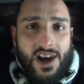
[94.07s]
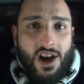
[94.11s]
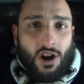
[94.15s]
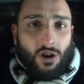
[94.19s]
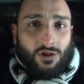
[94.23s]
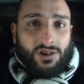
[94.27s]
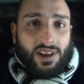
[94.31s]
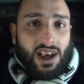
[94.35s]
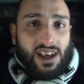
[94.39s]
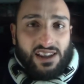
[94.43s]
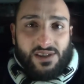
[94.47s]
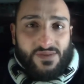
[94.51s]

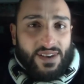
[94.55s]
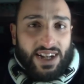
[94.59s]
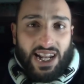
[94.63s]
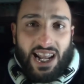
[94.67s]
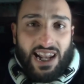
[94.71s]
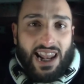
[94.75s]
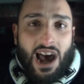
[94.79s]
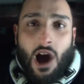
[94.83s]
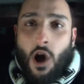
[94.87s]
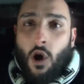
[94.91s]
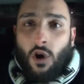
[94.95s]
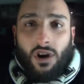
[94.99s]
Und das war
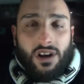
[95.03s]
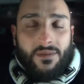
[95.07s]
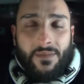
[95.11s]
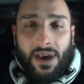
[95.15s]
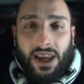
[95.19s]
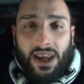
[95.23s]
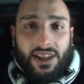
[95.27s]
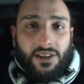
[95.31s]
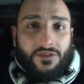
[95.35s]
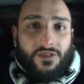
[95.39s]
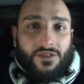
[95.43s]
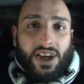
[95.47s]
dann auch im
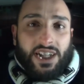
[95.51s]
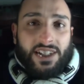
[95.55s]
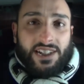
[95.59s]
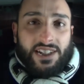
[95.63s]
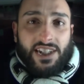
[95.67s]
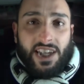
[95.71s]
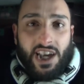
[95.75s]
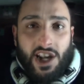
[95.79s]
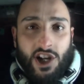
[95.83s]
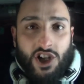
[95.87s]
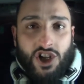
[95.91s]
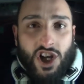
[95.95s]
Endeffekt
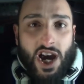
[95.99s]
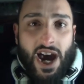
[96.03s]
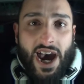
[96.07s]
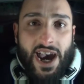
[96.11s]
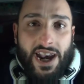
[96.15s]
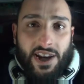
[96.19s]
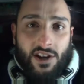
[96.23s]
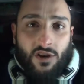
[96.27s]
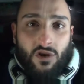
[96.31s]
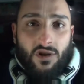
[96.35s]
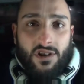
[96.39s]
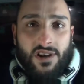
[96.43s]
die
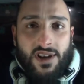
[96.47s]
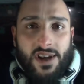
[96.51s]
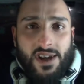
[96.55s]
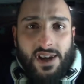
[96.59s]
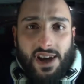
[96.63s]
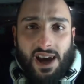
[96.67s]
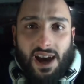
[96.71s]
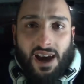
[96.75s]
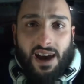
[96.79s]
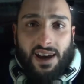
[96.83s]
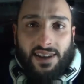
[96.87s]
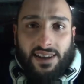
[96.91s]
Entscheidung.
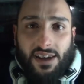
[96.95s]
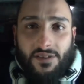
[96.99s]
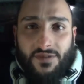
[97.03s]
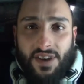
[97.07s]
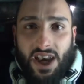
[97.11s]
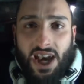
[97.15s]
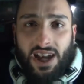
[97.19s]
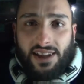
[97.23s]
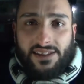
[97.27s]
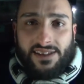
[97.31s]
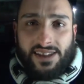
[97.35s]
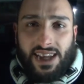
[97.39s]
Äh, der
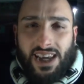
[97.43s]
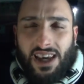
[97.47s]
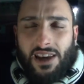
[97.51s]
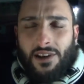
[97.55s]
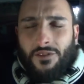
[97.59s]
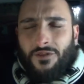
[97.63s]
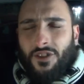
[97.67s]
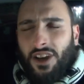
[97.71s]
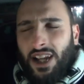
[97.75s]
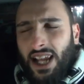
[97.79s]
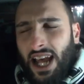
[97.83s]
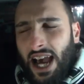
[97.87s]

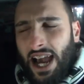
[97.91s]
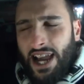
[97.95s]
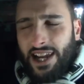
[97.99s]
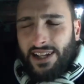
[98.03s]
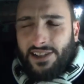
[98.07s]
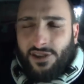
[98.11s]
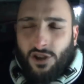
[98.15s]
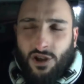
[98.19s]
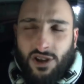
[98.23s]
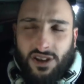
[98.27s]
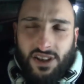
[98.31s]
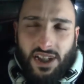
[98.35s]
WRC
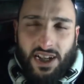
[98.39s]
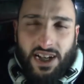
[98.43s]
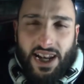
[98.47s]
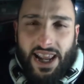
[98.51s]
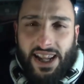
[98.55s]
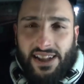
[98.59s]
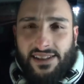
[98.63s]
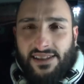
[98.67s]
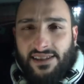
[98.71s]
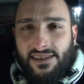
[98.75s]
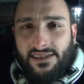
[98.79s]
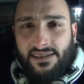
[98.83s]
vielleicht so in den
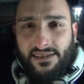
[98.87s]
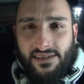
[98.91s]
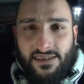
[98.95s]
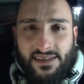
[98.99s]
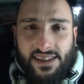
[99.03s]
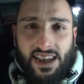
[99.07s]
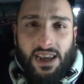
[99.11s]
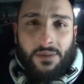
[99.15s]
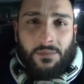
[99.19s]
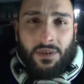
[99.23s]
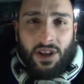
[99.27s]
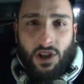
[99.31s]
letzten
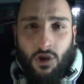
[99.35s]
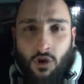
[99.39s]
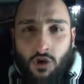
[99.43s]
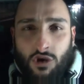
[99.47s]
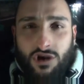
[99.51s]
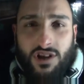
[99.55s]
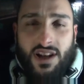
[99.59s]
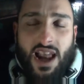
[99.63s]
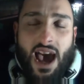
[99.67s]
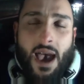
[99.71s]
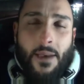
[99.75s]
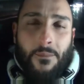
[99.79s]
10
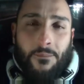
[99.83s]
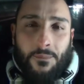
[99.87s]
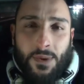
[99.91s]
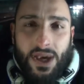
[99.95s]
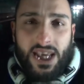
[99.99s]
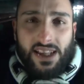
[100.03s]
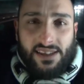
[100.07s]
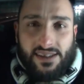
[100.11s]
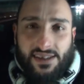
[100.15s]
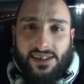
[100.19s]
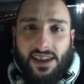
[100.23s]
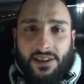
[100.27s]
Minuten ein
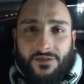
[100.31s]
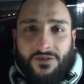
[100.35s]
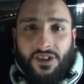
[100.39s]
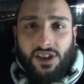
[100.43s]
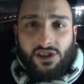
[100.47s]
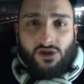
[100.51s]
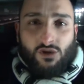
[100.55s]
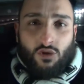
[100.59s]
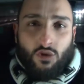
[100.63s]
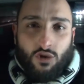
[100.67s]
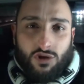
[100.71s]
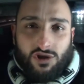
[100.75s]
bisschen
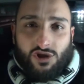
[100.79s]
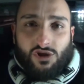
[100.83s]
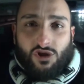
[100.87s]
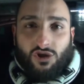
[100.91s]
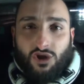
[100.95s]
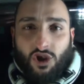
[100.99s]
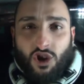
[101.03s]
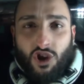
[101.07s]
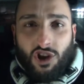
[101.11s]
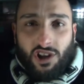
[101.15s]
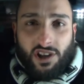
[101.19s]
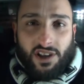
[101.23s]
versucht zu
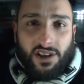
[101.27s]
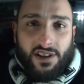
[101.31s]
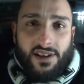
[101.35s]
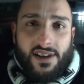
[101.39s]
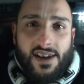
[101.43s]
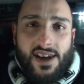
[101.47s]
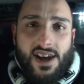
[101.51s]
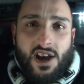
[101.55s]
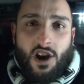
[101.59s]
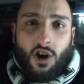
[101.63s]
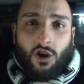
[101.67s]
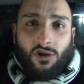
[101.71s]
drücken
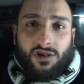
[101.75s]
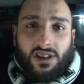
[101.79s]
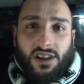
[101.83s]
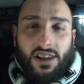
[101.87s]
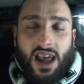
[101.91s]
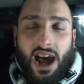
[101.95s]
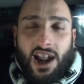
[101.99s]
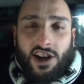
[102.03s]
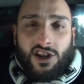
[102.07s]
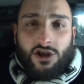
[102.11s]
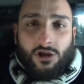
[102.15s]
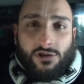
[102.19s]
und
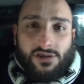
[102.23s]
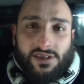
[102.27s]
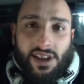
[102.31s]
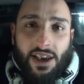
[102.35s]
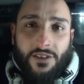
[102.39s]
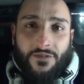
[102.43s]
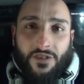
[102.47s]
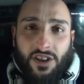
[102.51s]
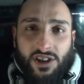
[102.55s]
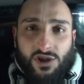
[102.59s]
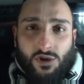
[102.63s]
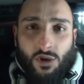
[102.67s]
den
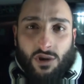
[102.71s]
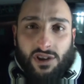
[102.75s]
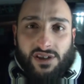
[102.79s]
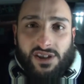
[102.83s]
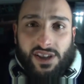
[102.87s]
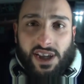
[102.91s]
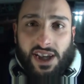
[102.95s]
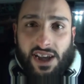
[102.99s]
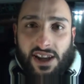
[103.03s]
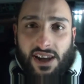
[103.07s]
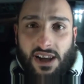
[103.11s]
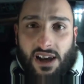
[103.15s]
Anschlusstreffer zu
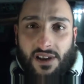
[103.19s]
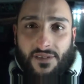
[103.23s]
erzielen.